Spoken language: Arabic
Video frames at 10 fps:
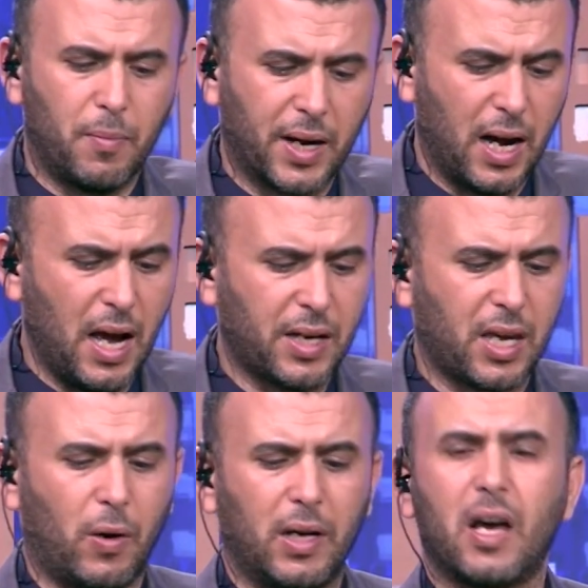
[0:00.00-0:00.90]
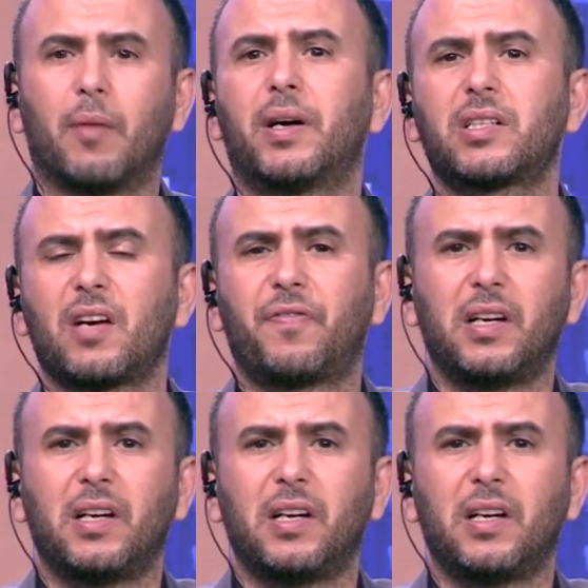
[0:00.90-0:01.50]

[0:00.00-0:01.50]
مراه حكاو عليها برشا في